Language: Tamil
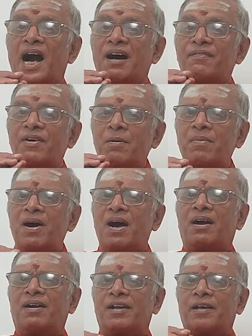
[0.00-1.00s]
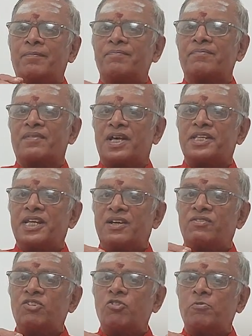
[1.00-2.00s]
அவமானம் அது
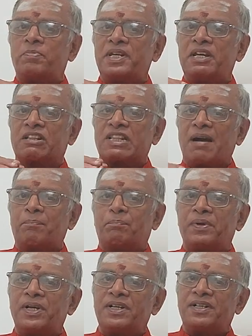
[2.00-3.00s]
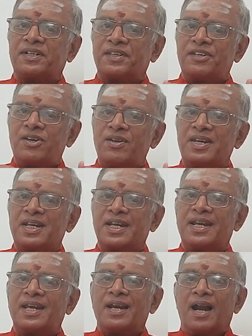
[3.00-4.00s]
எவ்வளவு பெரிய தப்புங்கிறதையும்
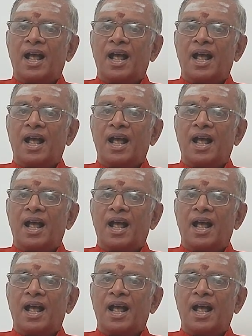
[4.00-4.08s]
இங்கே